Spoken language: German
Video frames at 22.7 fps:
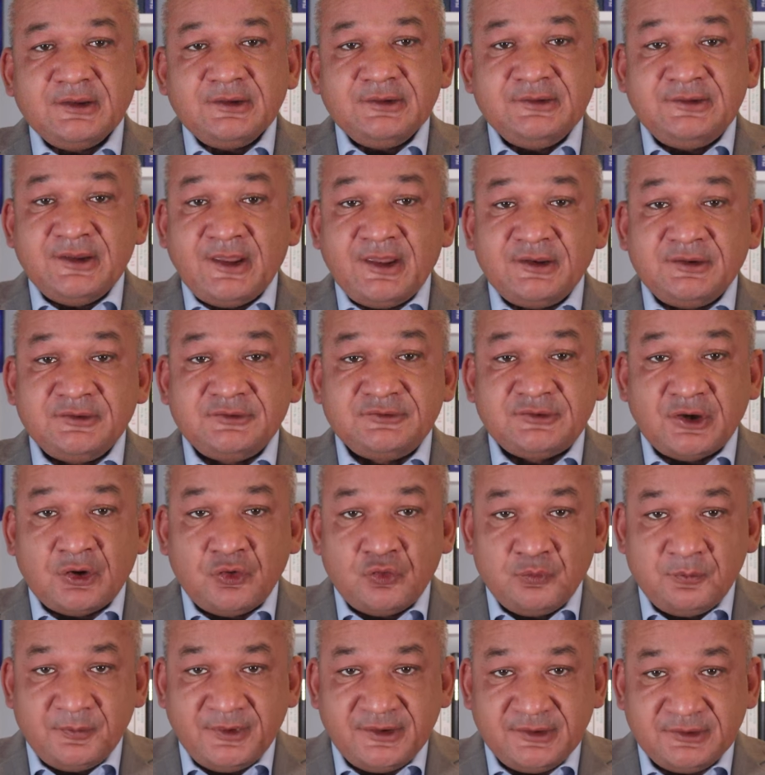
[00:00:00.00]
Der
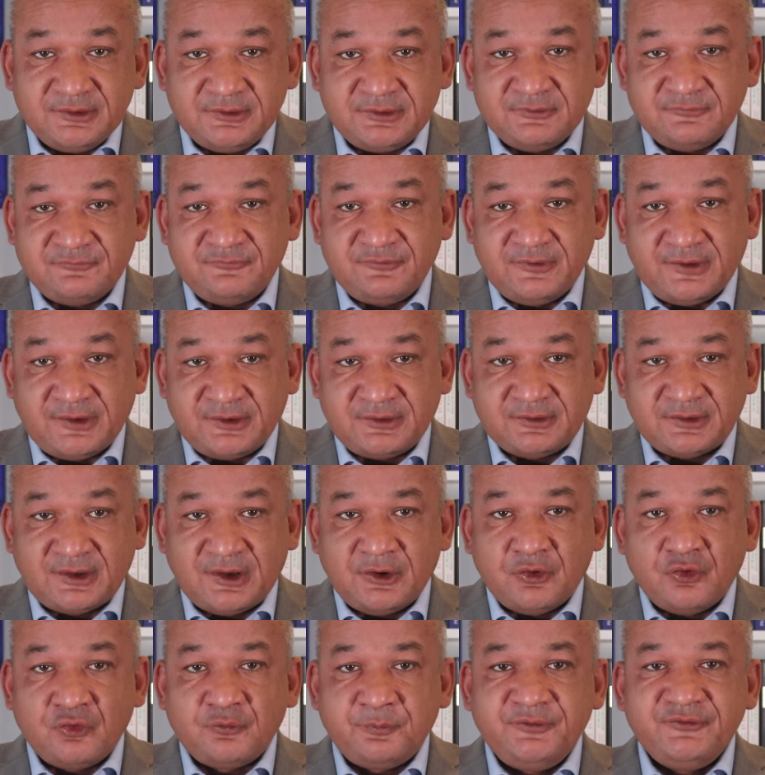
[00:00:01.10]
Endowment-Effekt,
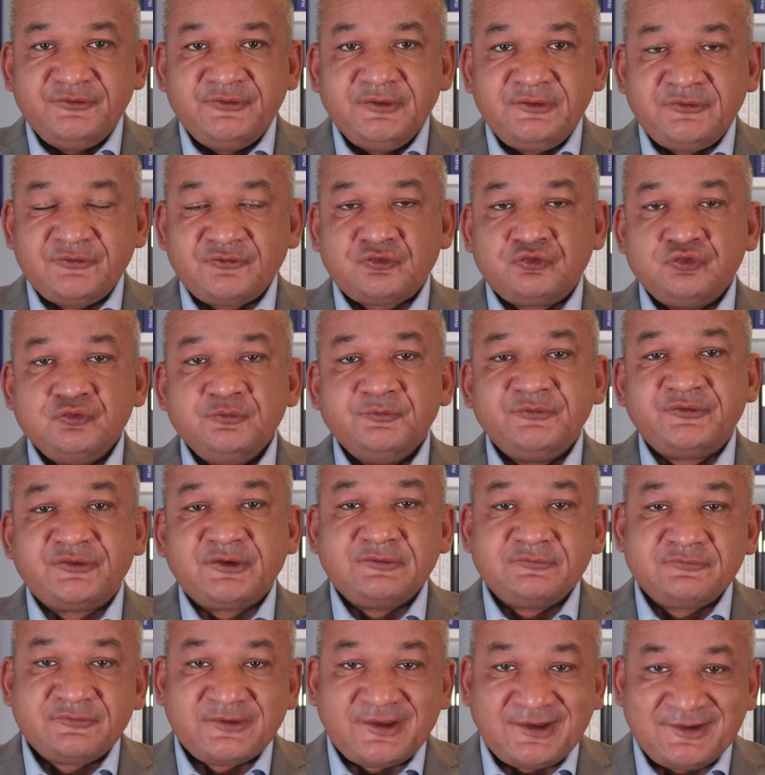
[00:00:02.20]
auch
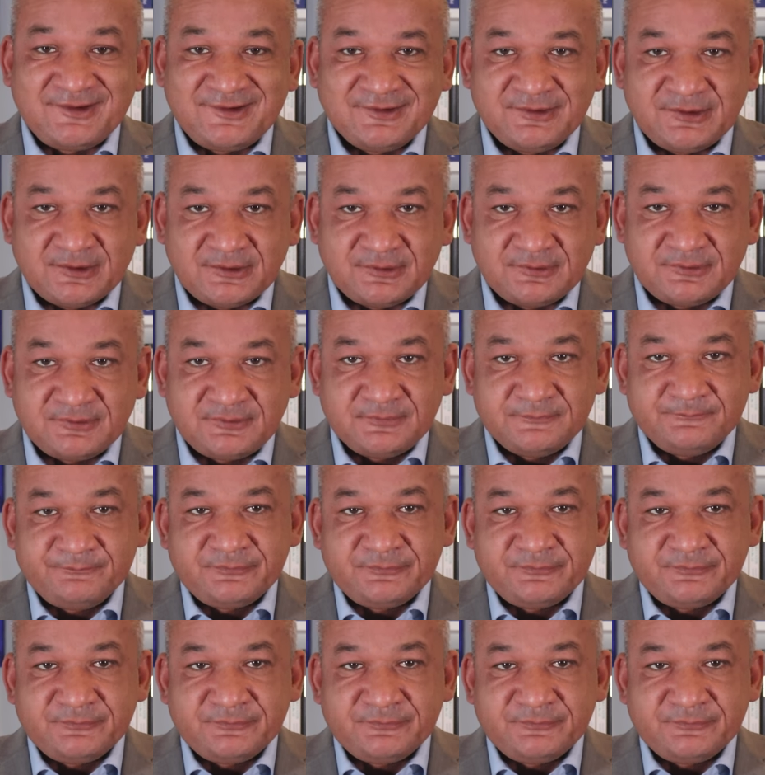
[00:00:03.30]
Besitztumseffekt genannt,